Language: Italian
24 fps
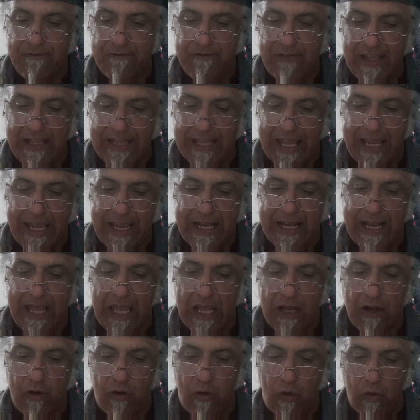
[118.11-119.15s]

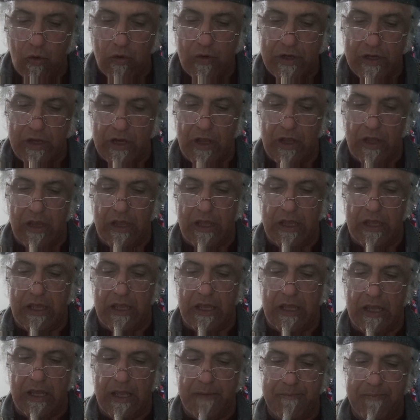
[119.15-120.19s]
vedere con
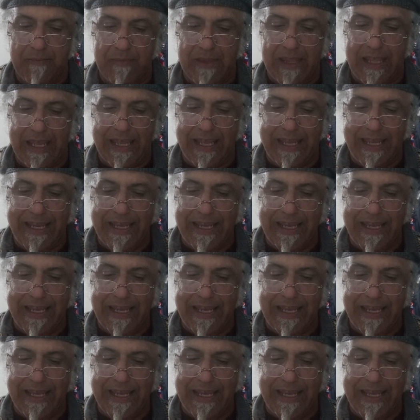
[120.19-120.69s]
ehm,